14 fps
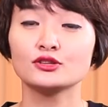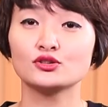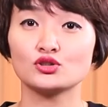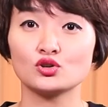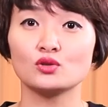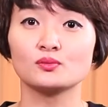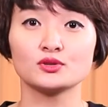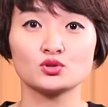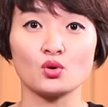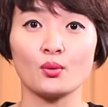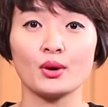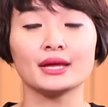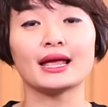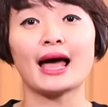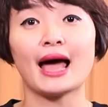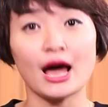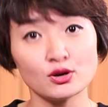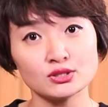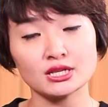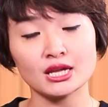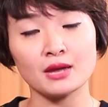就是我们所谓的
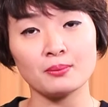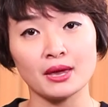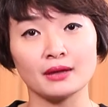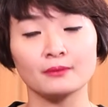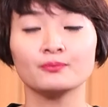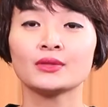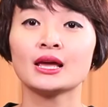housekeeping。